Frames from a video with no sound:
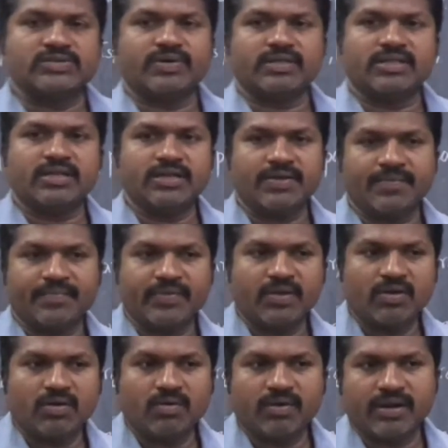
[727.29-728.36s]
ஏஜ் வந்து
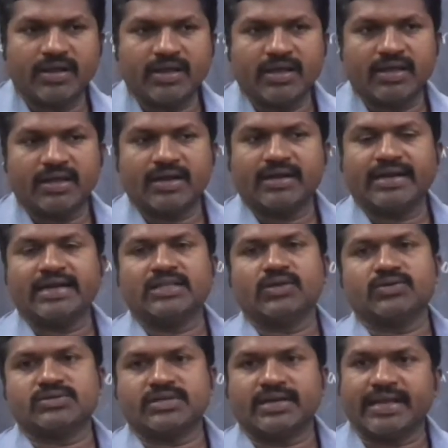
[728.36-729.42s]
ஒரு
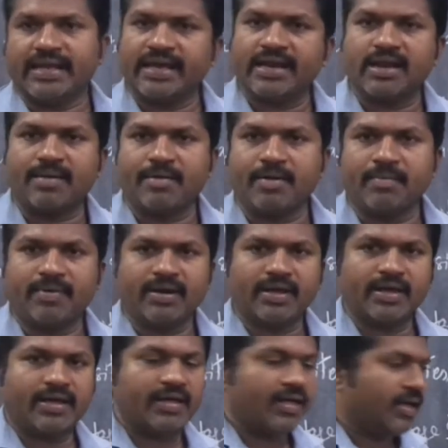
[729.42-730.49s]
டென் தௌசண்ட் இயர்
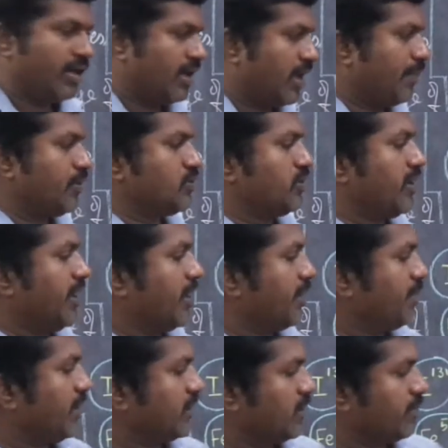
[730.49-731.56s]
அப்படின்னு எப்படி
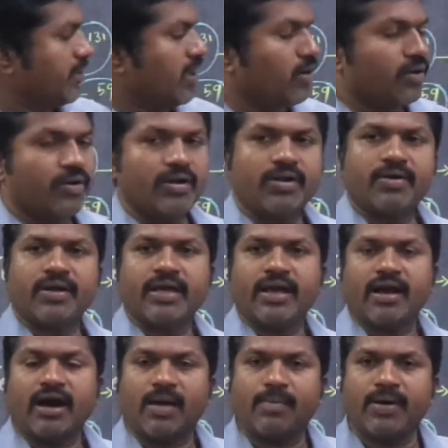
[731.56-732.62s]
சொன்னாங்கன்னு பார்த்தோம்னா
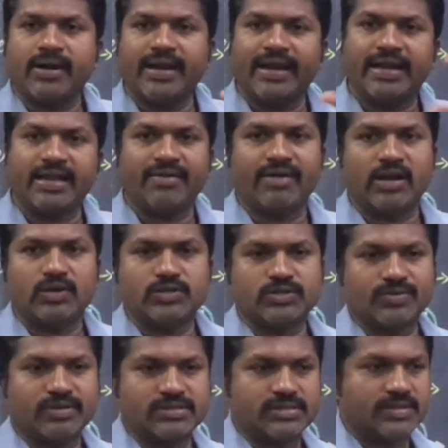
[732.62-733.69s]
அவருக்குரியக்கூடிய கார்பன் டேட்டிங்
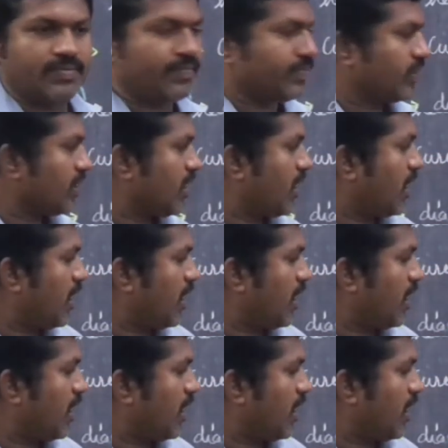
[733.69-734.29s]
வேல்யூஸ் வச்சு